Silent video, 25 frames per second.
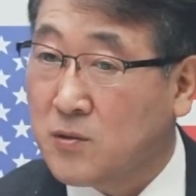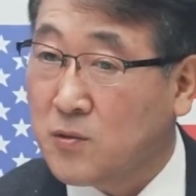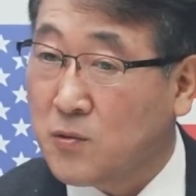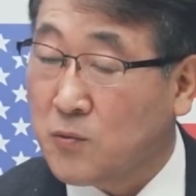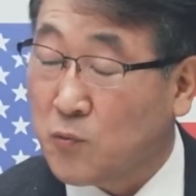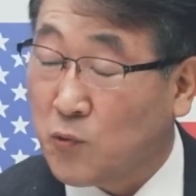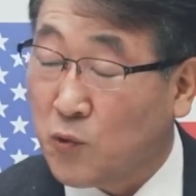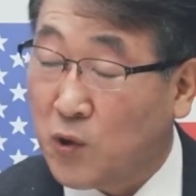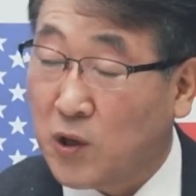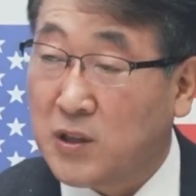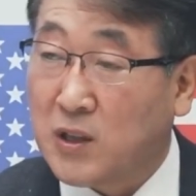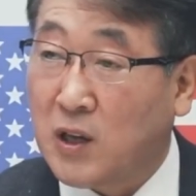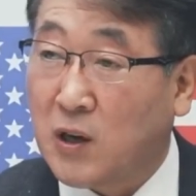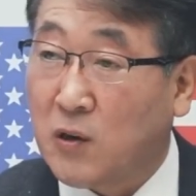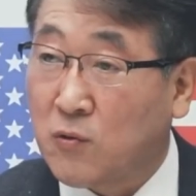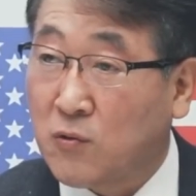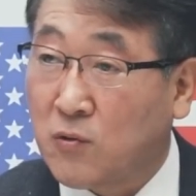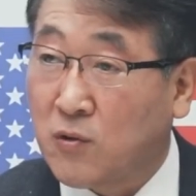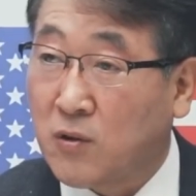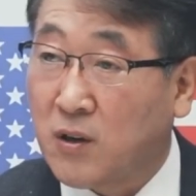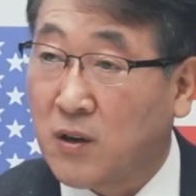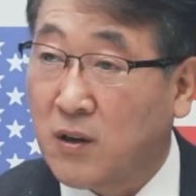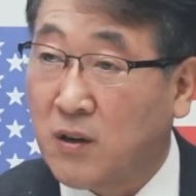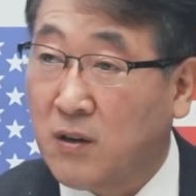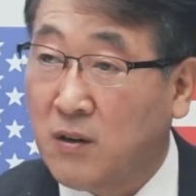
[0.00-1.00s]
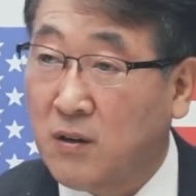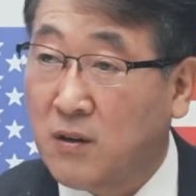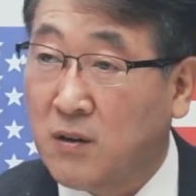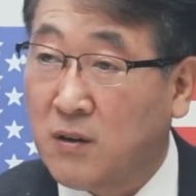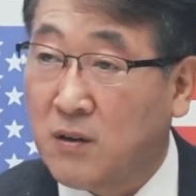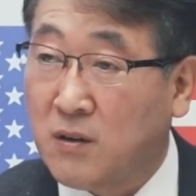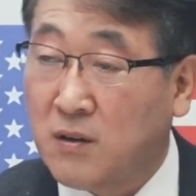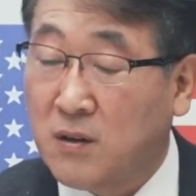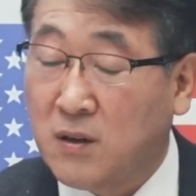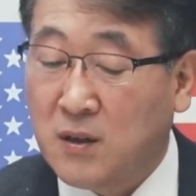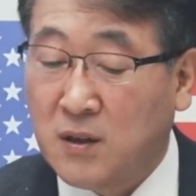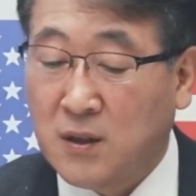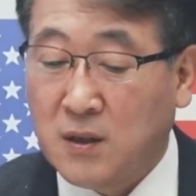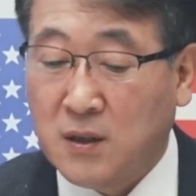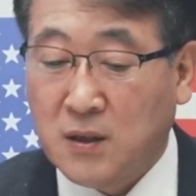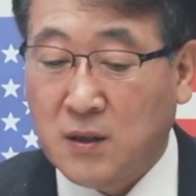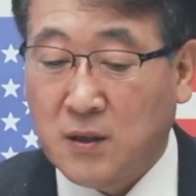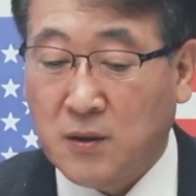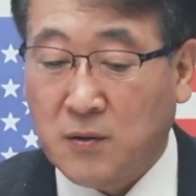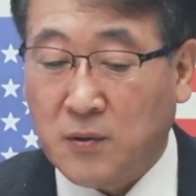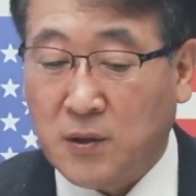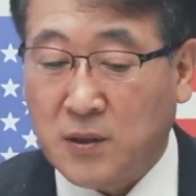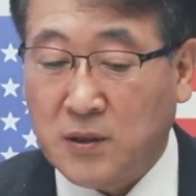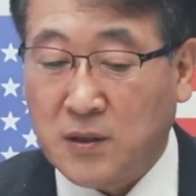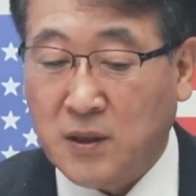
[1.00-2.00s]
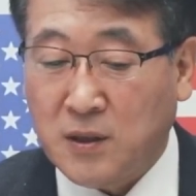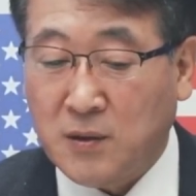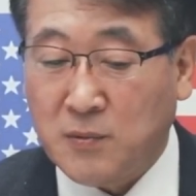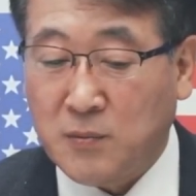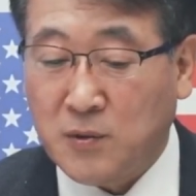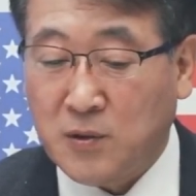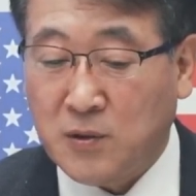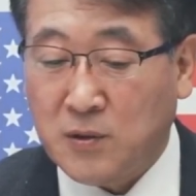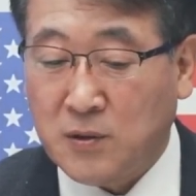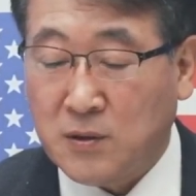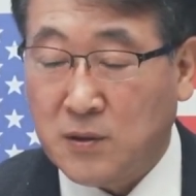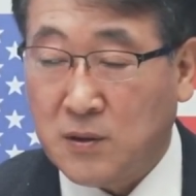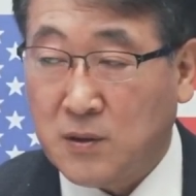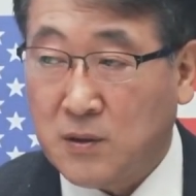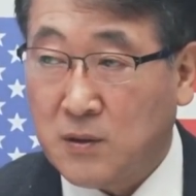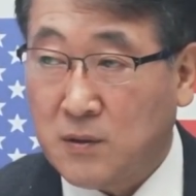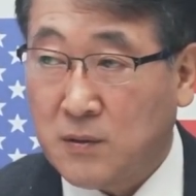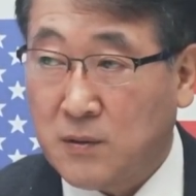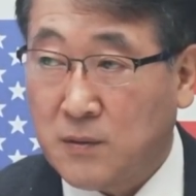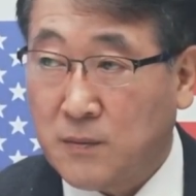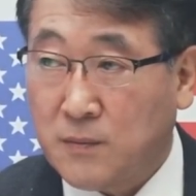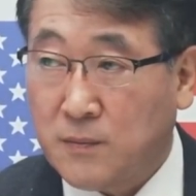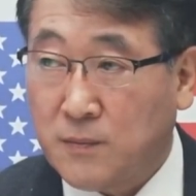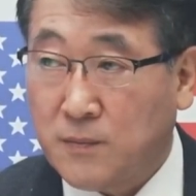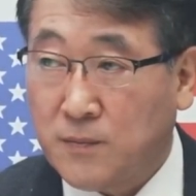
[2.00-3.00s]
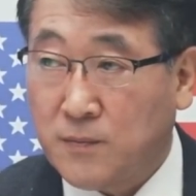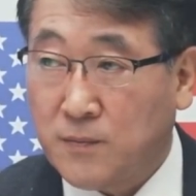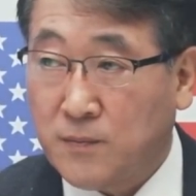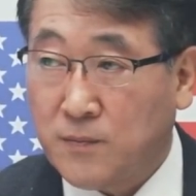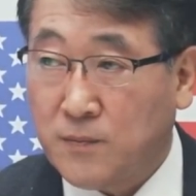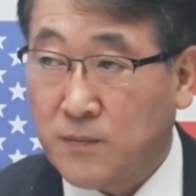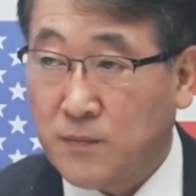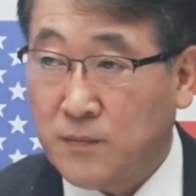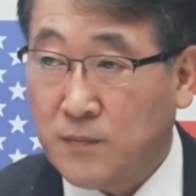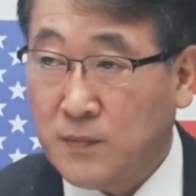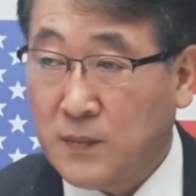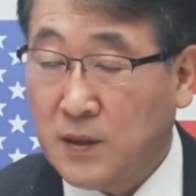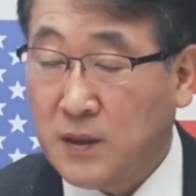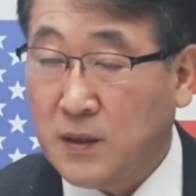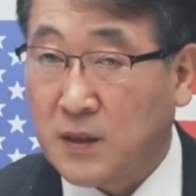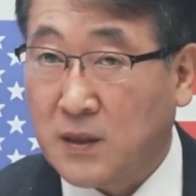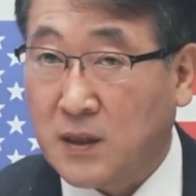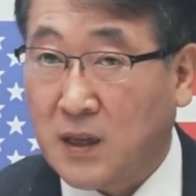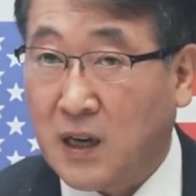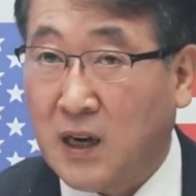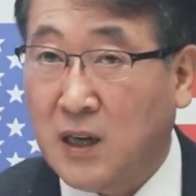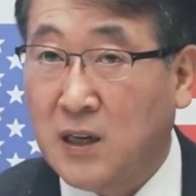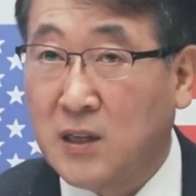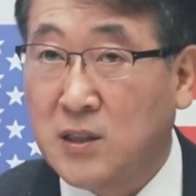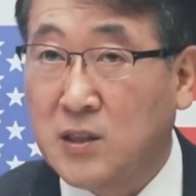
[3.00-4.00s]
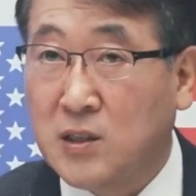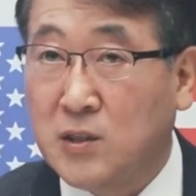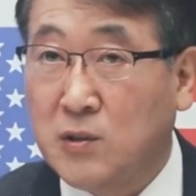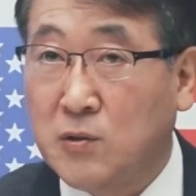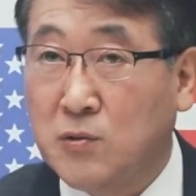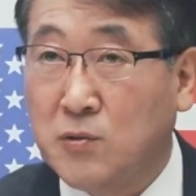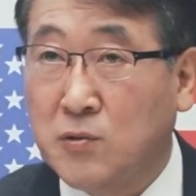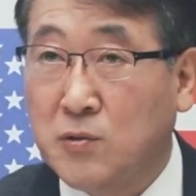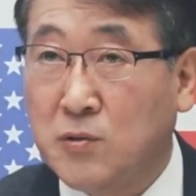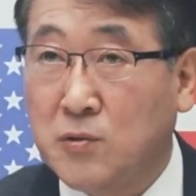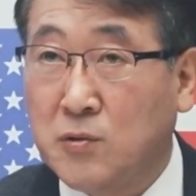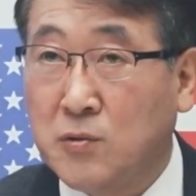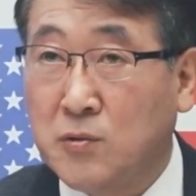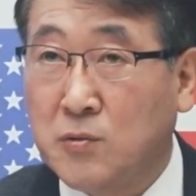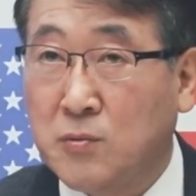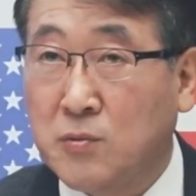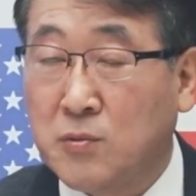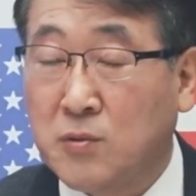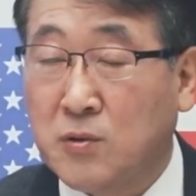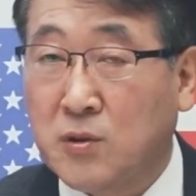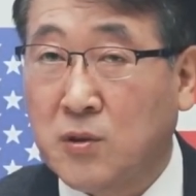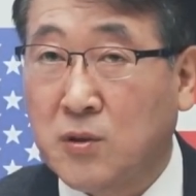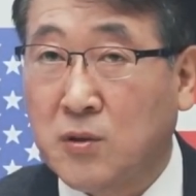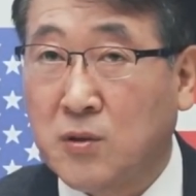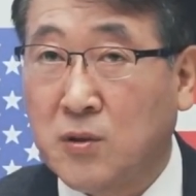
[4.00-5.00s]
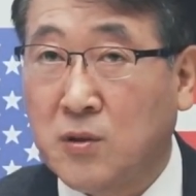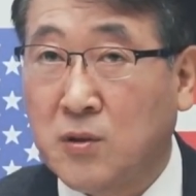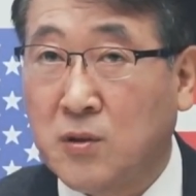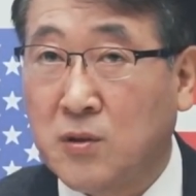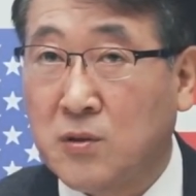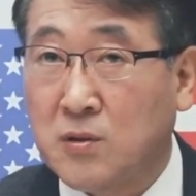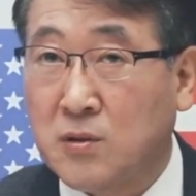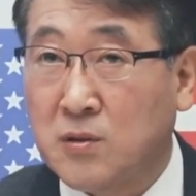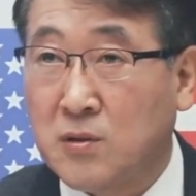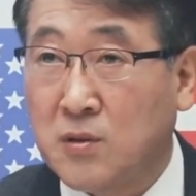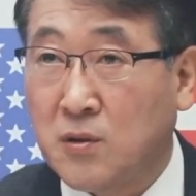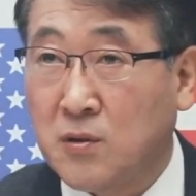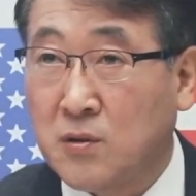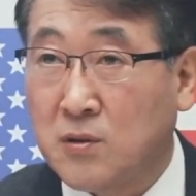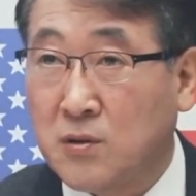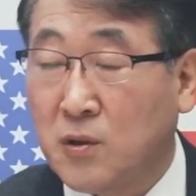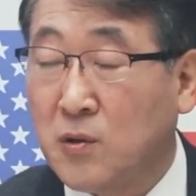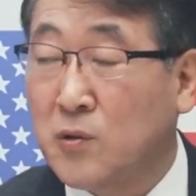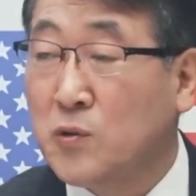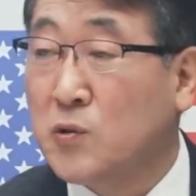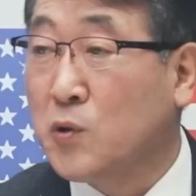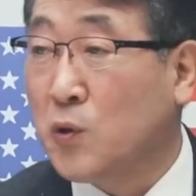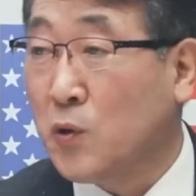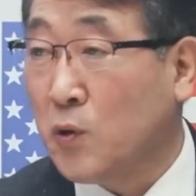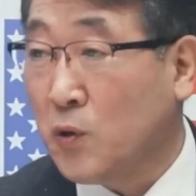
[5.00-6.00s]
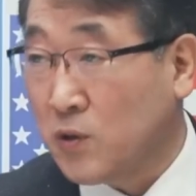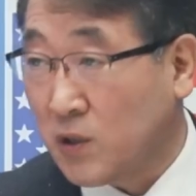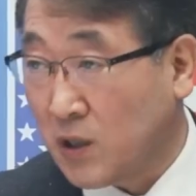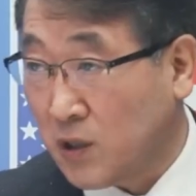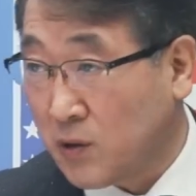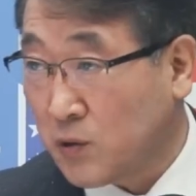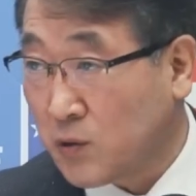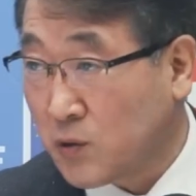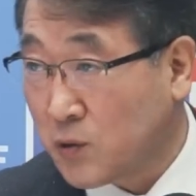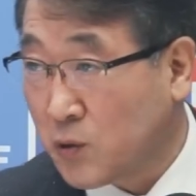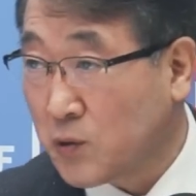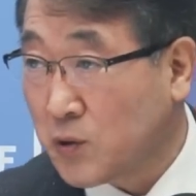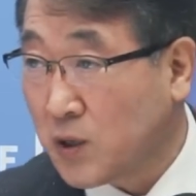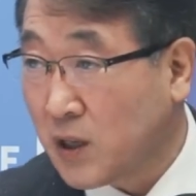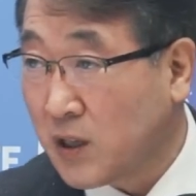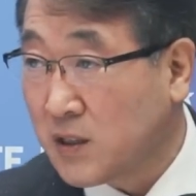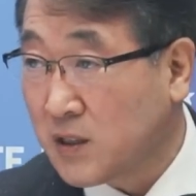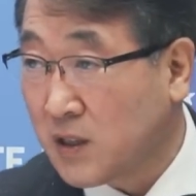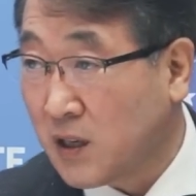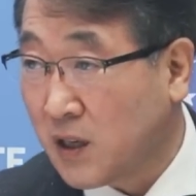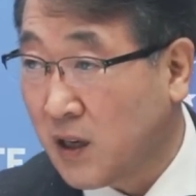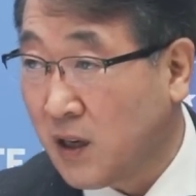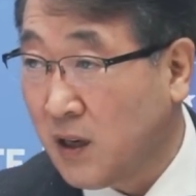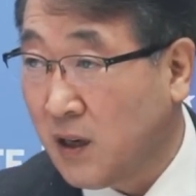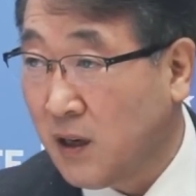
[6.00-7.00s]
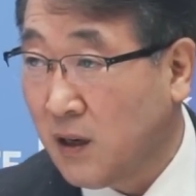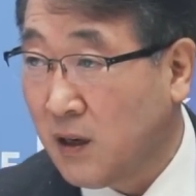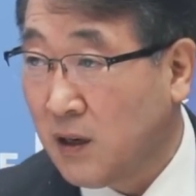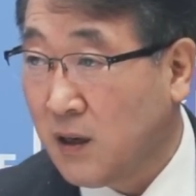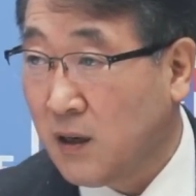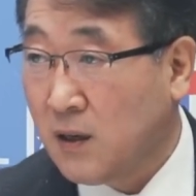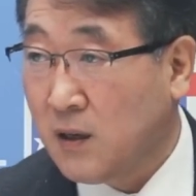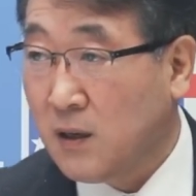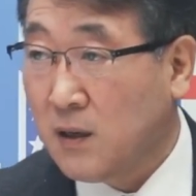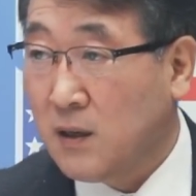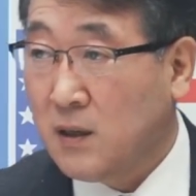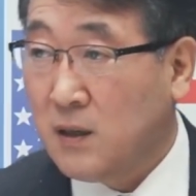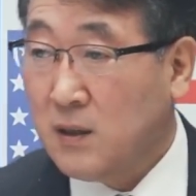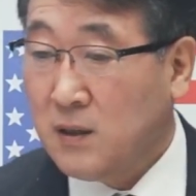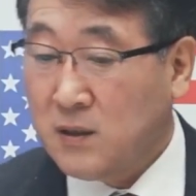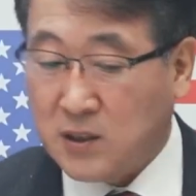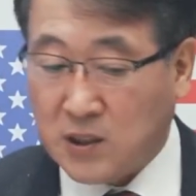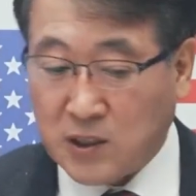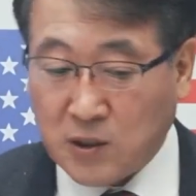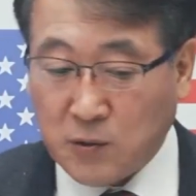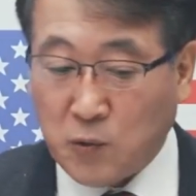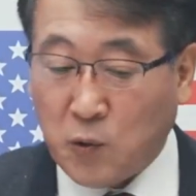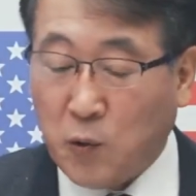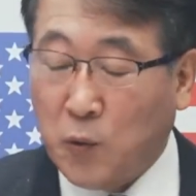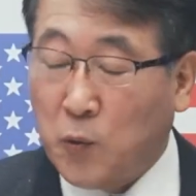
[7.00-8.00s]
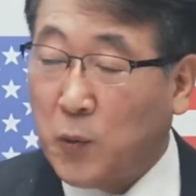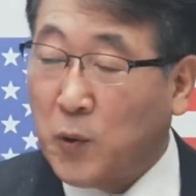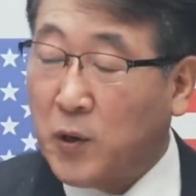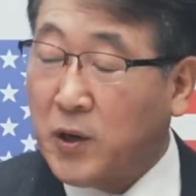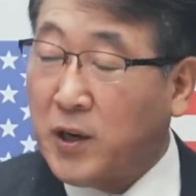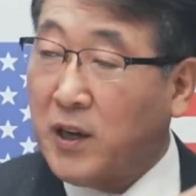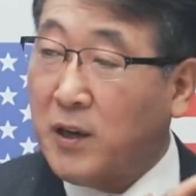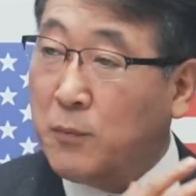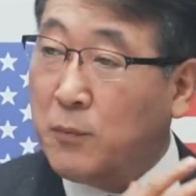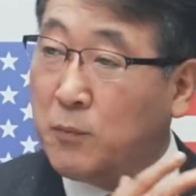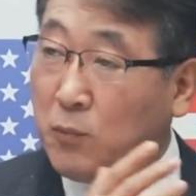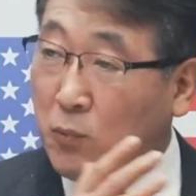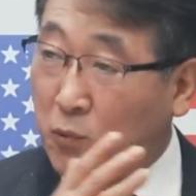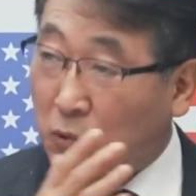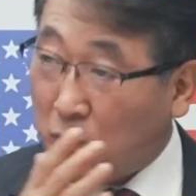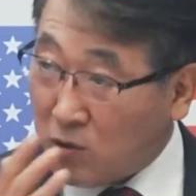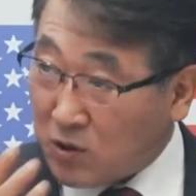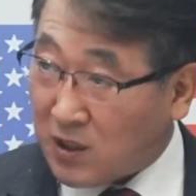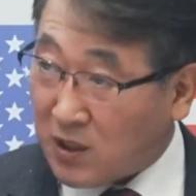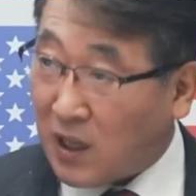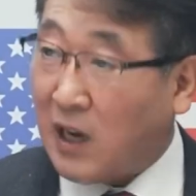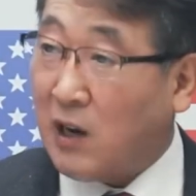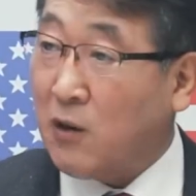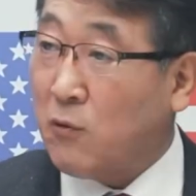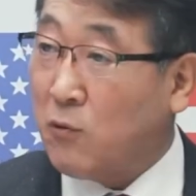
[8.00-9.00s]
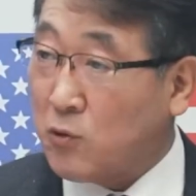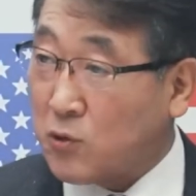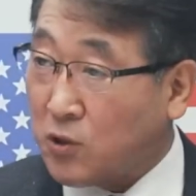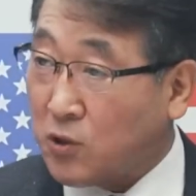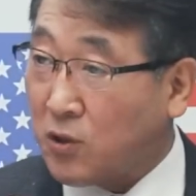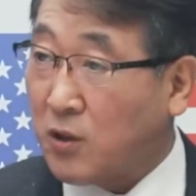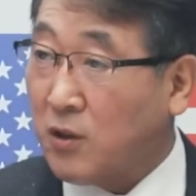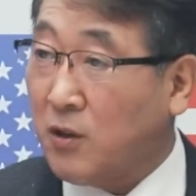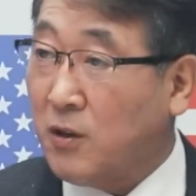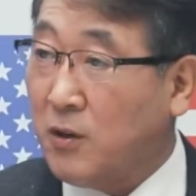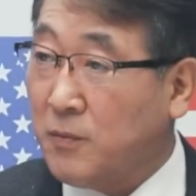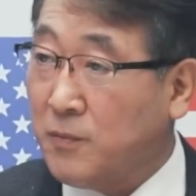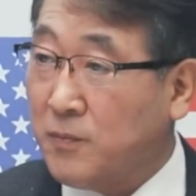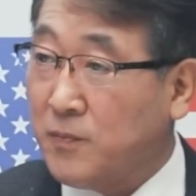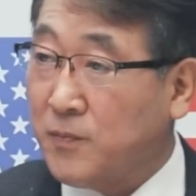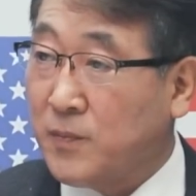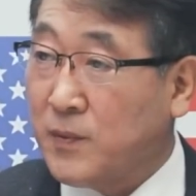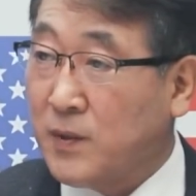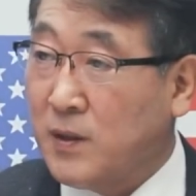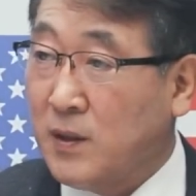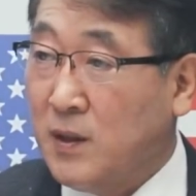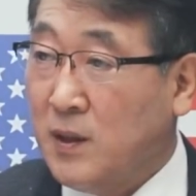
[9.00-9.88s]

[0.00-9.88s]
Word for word: 좀 꽤 나올 거예요. 왜냐하면 가을쯤에요? 네네 가을 이후부터 연초 내년 초 사이에 아, 전세 지금 요번에 뭐 네. 나온 것처럼